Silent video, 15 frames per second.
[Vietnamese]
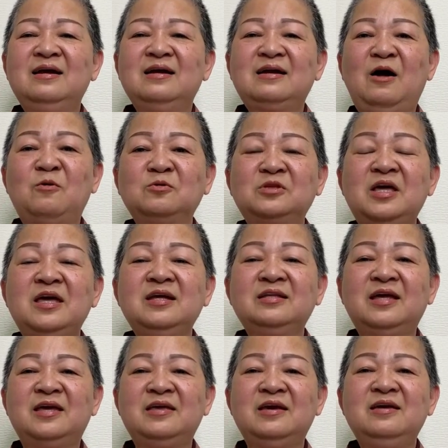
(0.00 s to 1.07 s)
đầu tiên
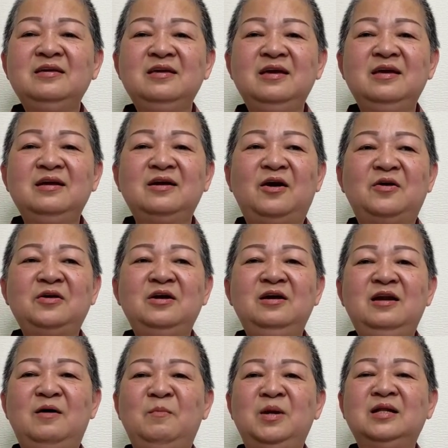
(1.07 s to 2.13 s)
thì dĩ nhiên coi như
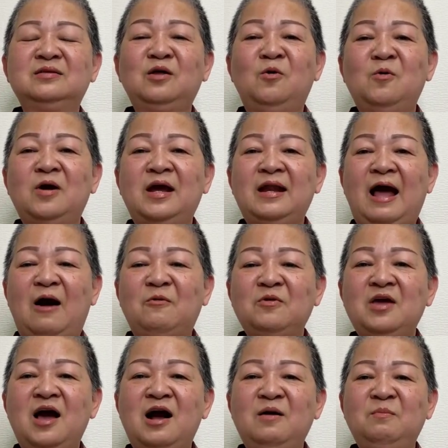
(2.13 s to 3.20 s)
là mình tu cái đạo
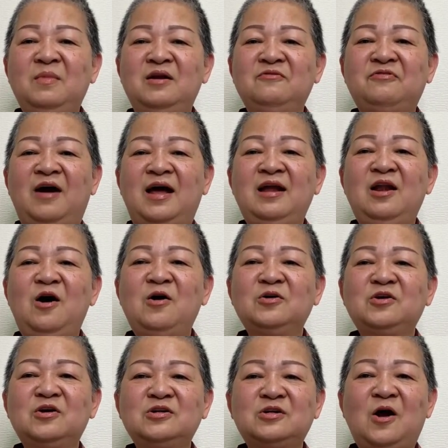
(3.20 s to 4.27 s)
nhân mình phải lo
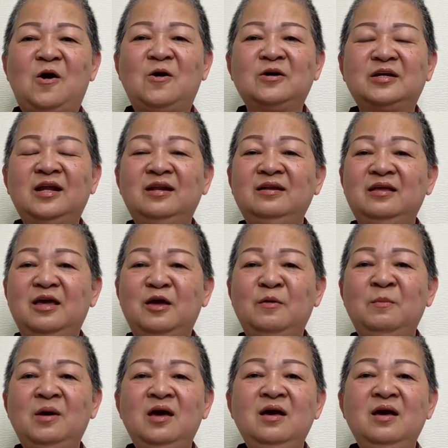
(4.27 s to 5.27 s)
cho tròn trách nhiệm